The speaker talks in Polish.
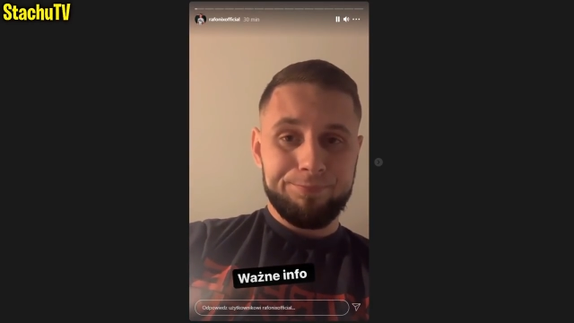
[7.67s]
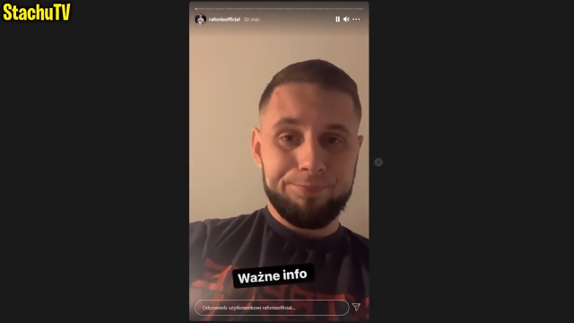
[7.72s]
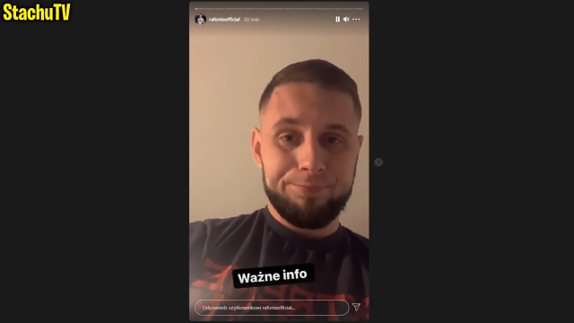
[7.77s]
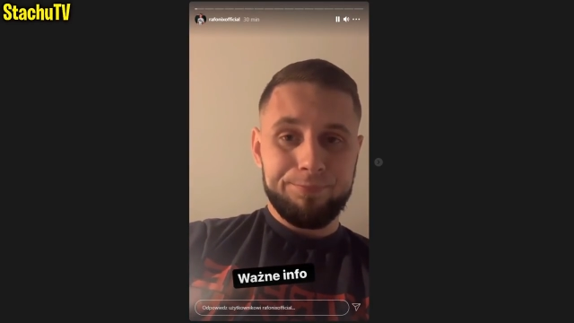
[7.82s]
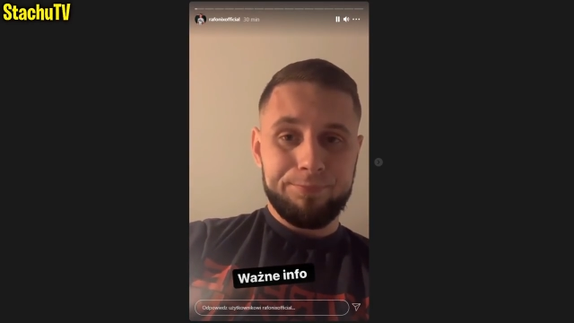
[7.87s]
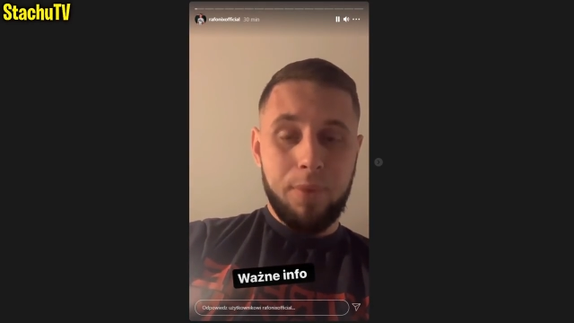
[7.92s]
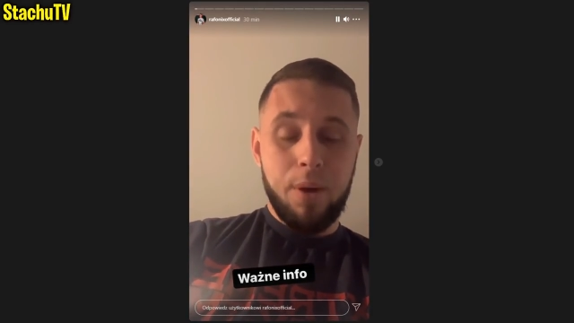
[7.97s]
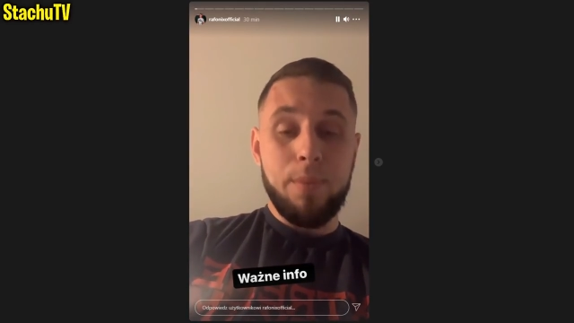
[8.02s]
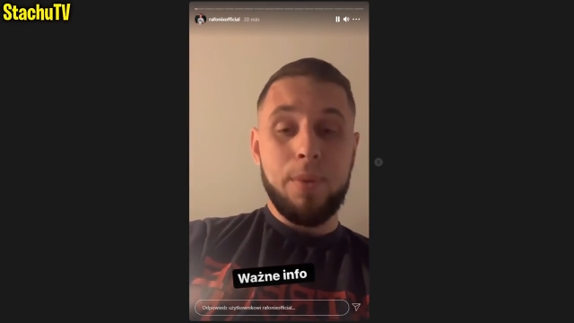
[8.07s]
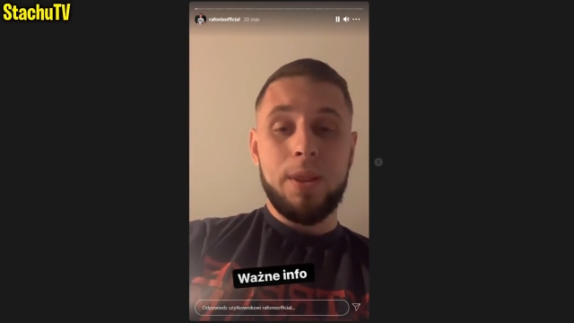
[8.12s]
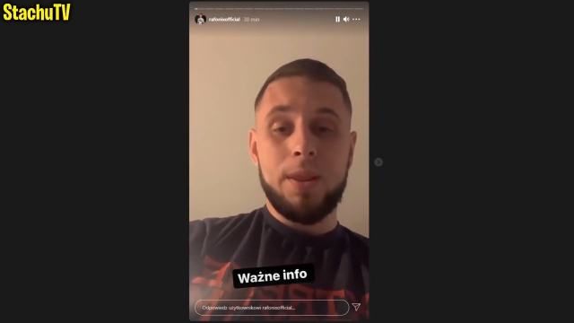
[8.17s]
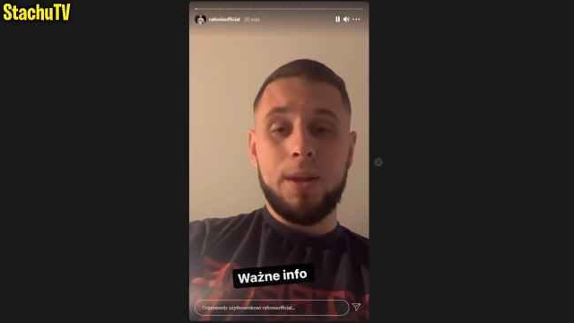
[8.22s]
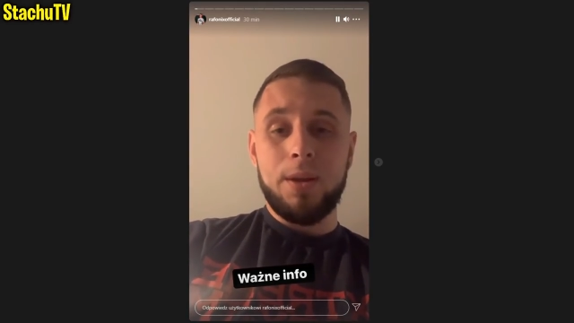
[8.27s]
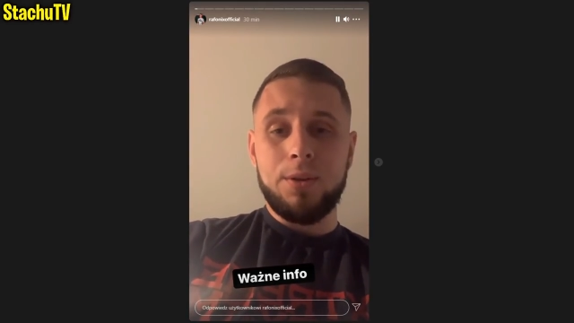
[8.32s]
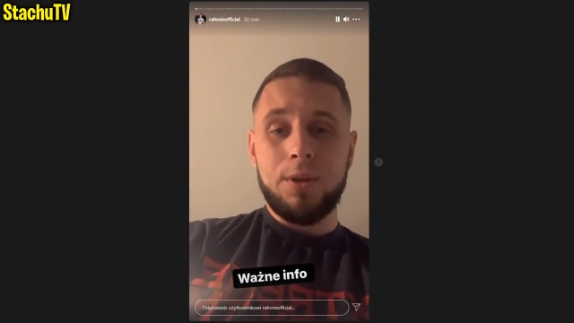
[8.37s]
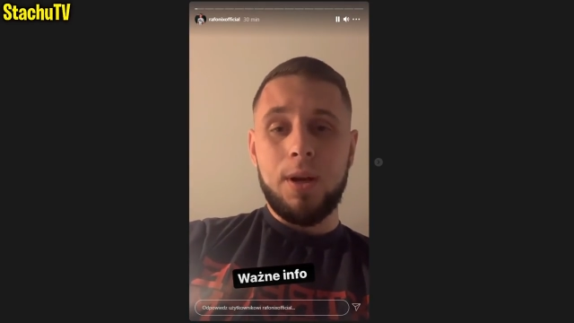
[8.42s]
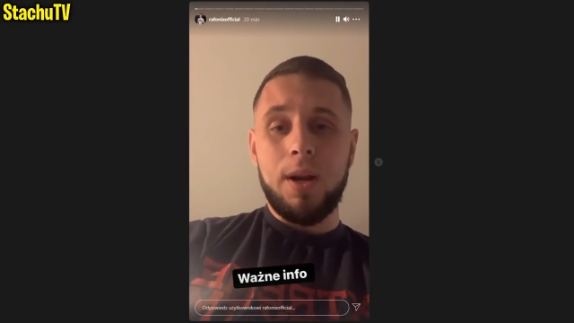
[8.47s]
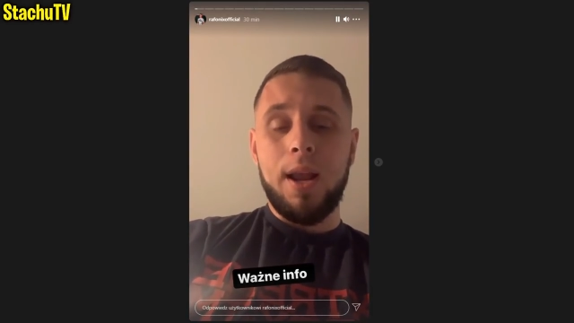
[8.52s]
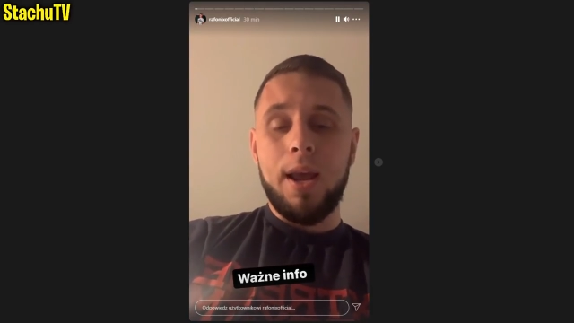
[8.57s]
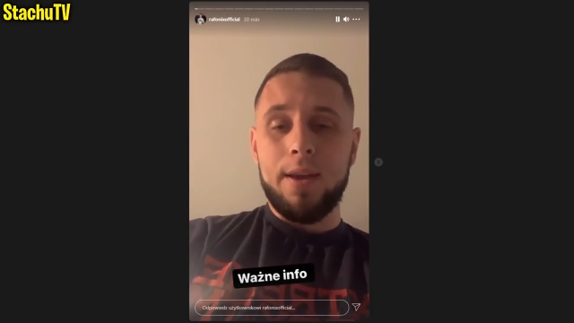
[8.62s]

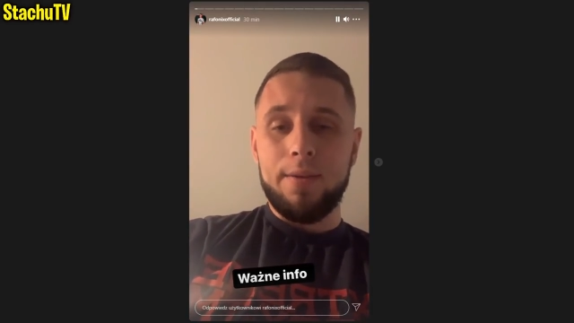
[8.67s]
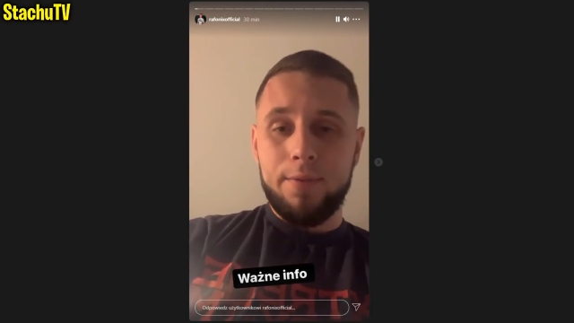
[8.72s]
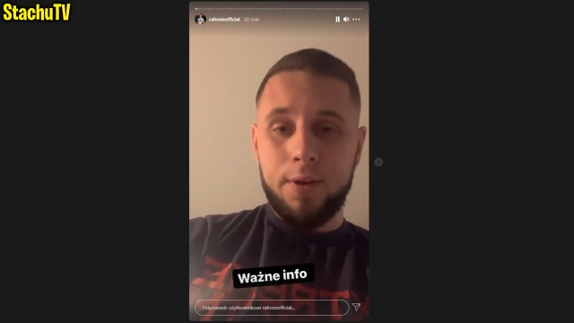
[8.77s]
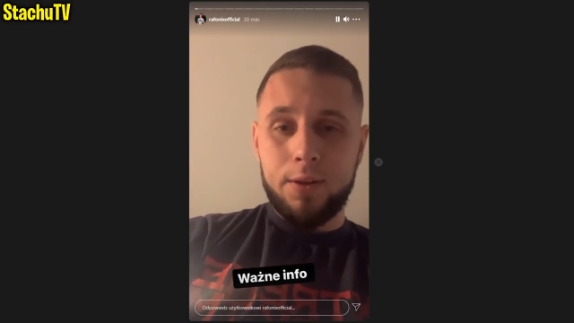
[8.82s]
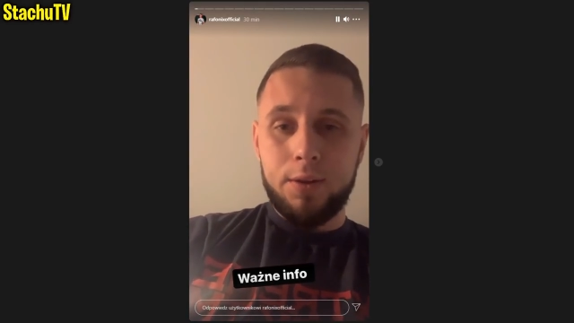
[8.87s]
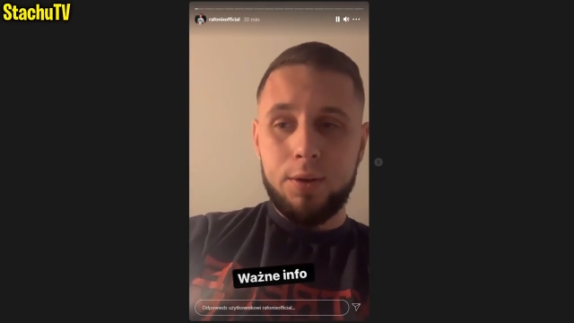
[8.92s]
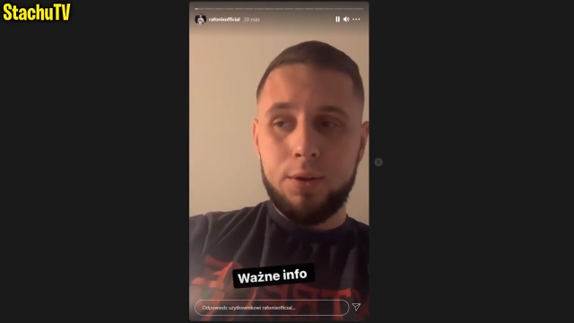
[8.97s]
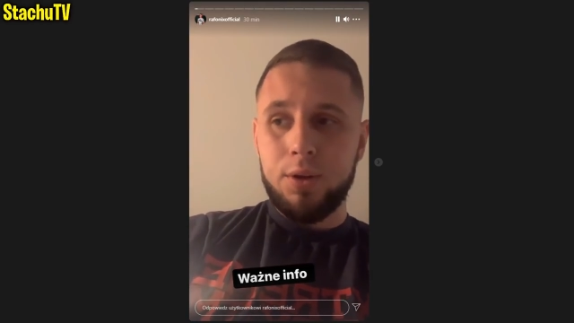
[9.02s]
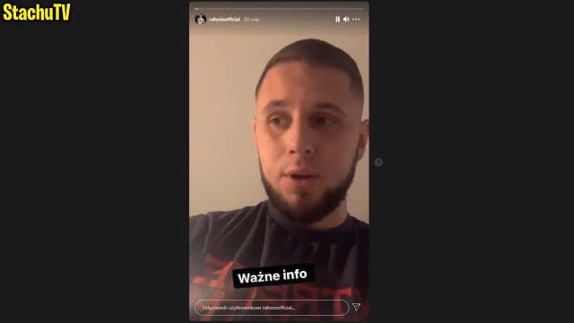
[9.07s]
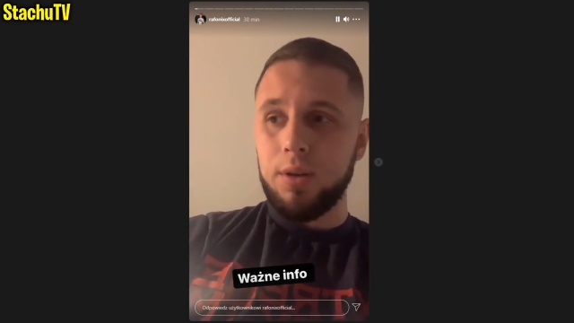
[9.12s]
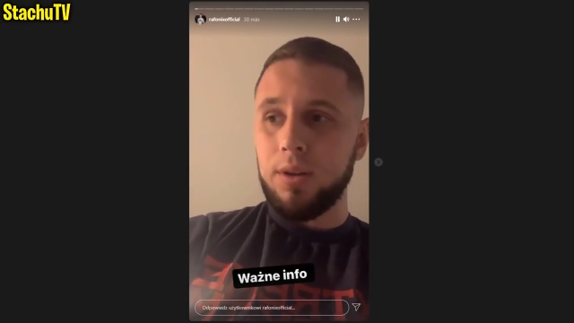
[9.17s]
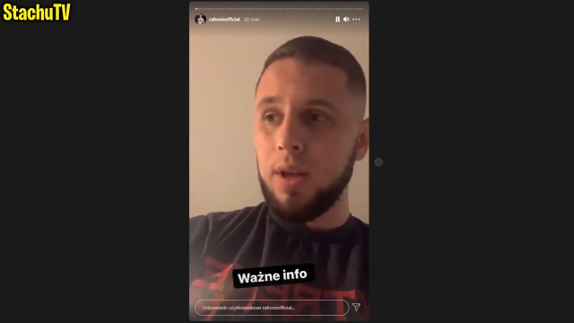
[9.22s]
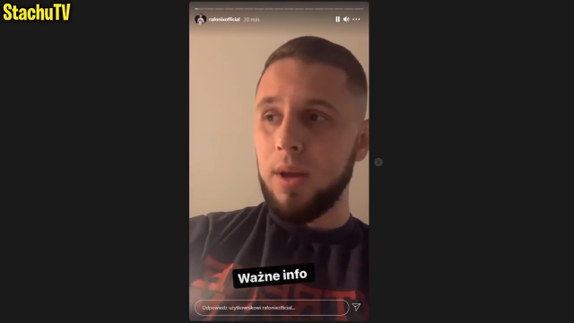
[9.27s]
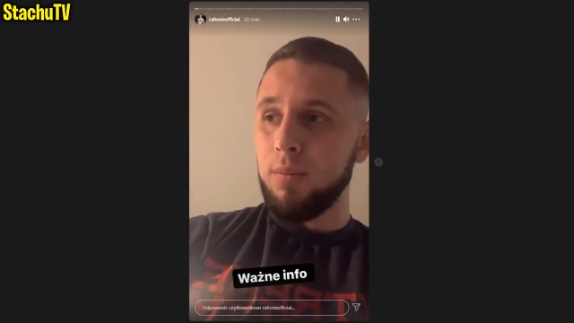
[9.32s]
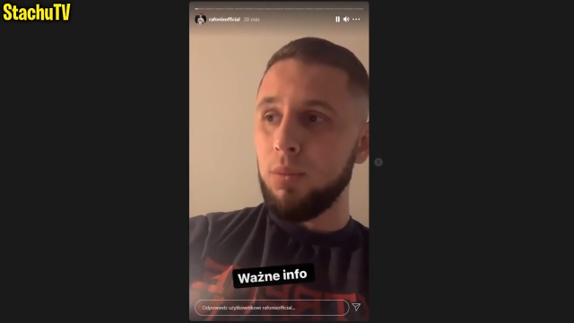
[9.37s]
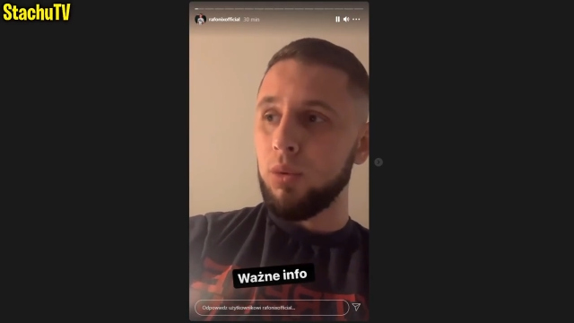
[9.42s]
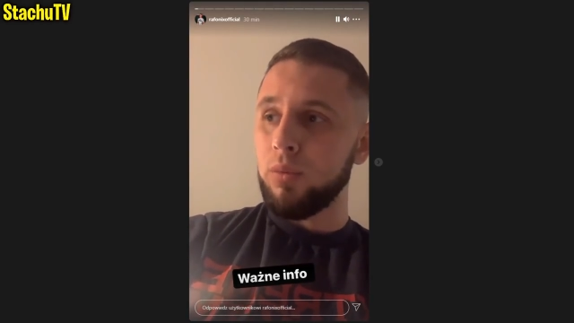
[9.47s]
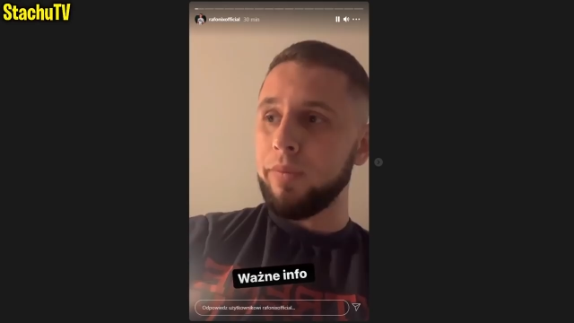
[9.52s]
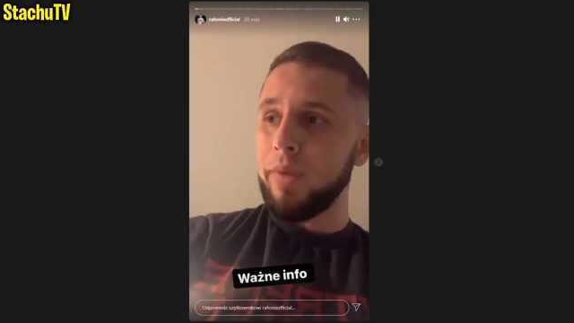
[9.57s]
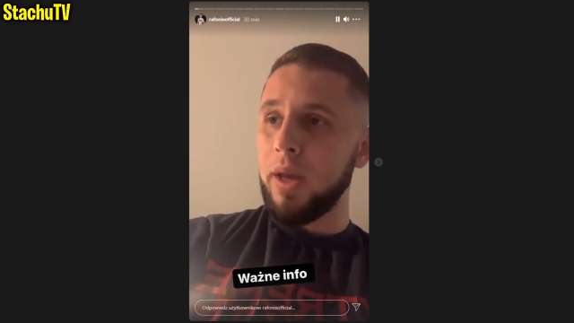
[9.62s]
pamiętacie live'a tydzień temu,